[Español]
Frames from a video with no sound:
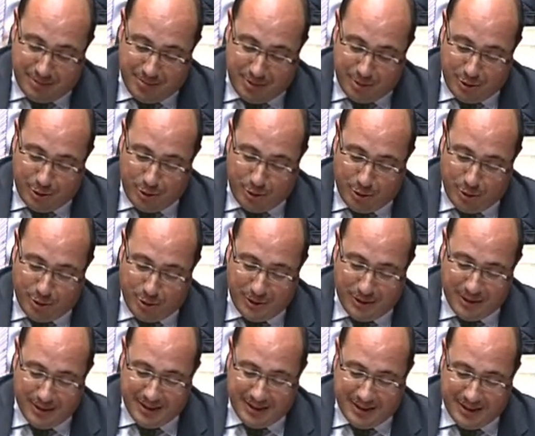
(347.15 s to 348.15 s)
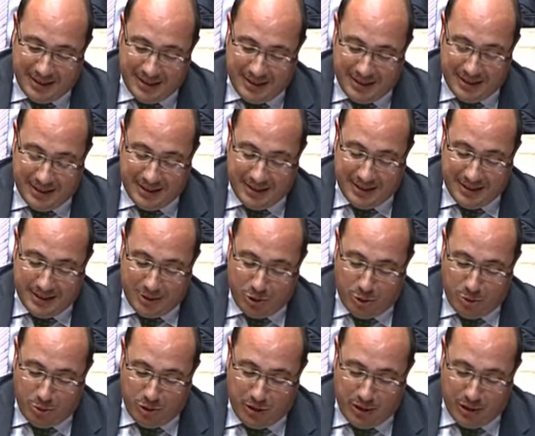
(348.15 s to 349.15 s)
no, eh,
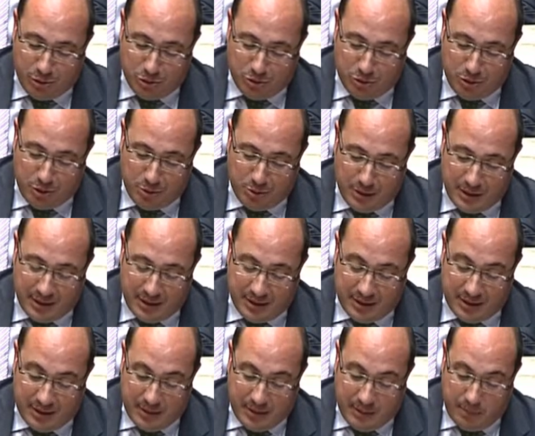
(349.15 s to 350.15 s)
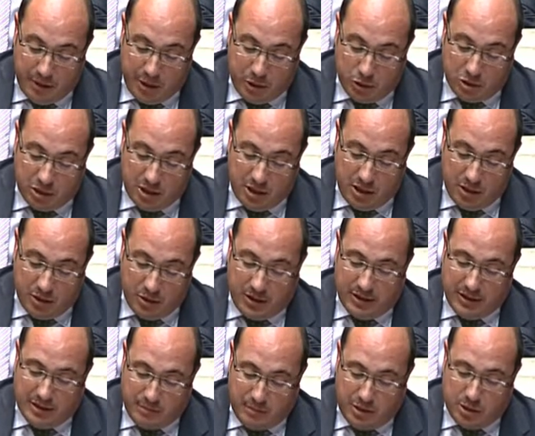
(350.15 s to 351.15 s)
no voy a continuar, pero sí digo
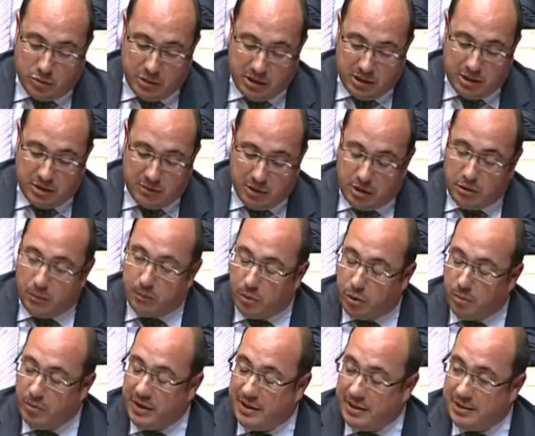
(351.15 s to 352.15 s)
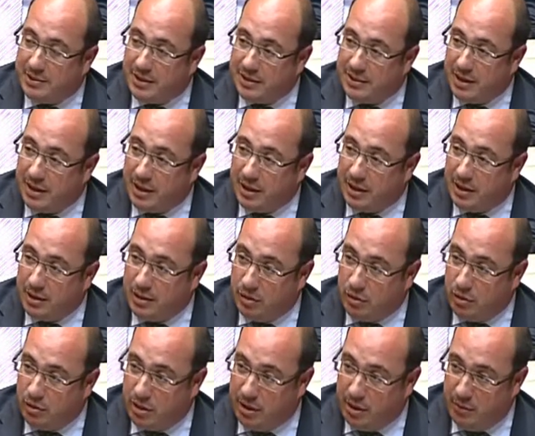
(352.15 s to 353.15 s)
que es más una intervención propia de esta tarde
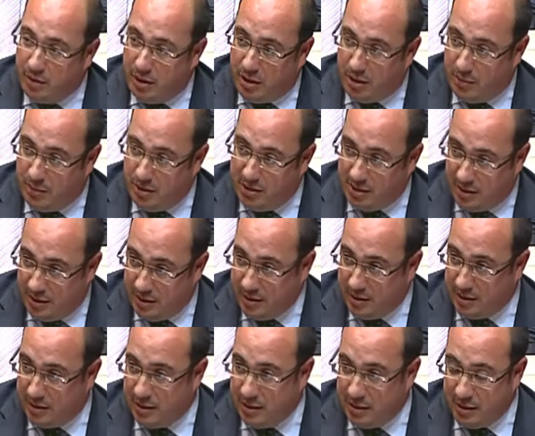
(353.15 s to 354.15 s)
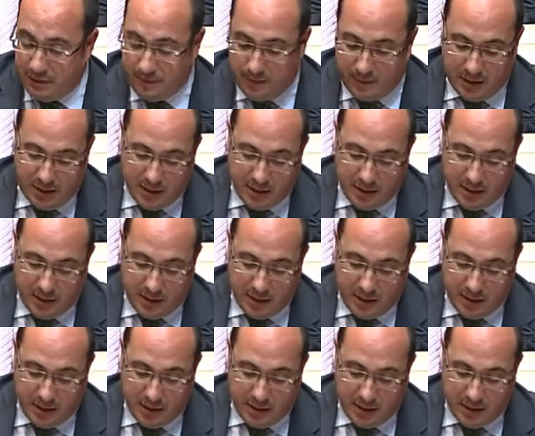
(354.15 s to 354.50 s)
con el vicepresidente